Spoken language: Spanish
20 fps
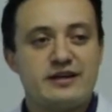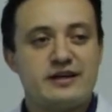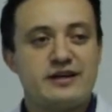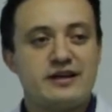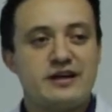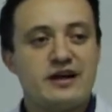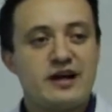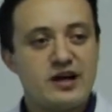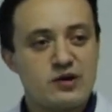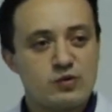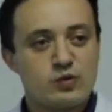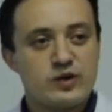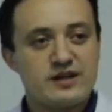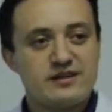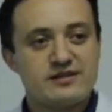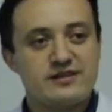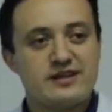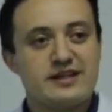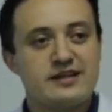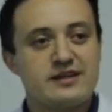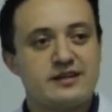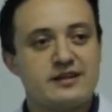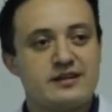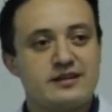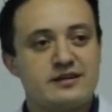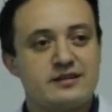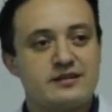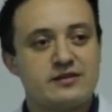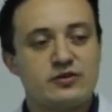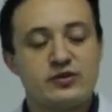el hardware
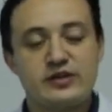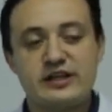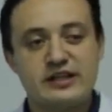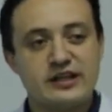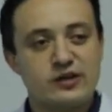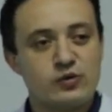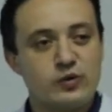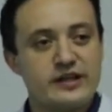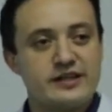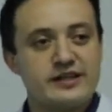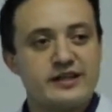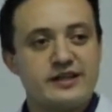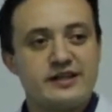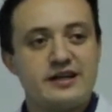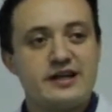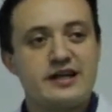con el que cuentan